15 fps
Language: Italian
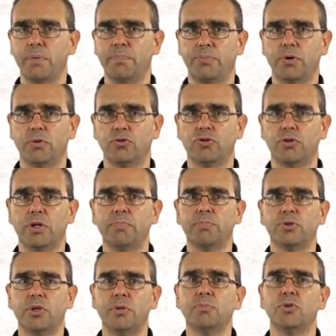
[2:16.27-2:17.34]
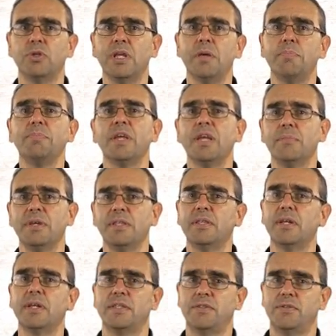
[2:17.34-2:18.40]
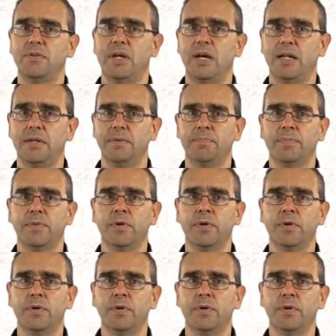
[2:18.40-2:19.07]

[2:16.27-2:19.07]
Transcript: approccio che potremmo dire pienamente razionale.